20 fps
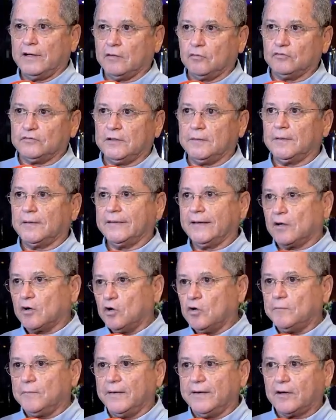ejecutiva
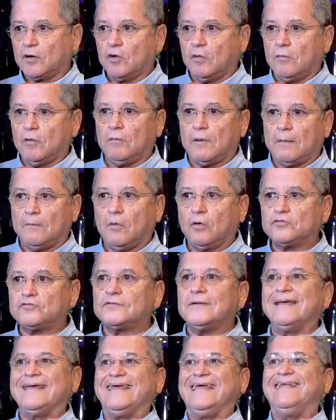de Copa es cómo
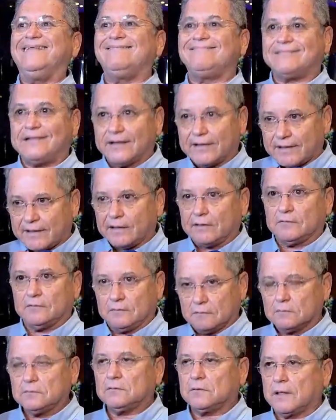vamos
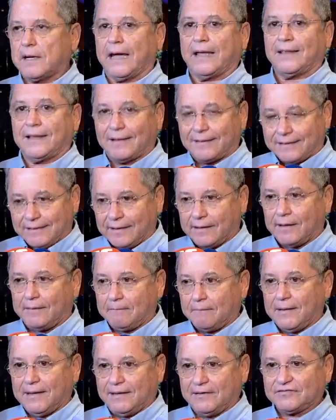integrando cada
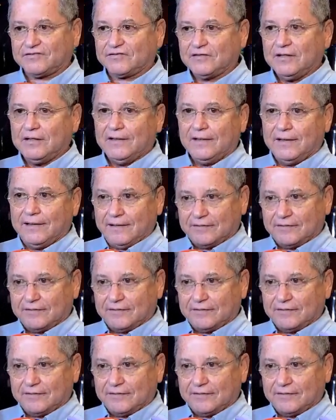día más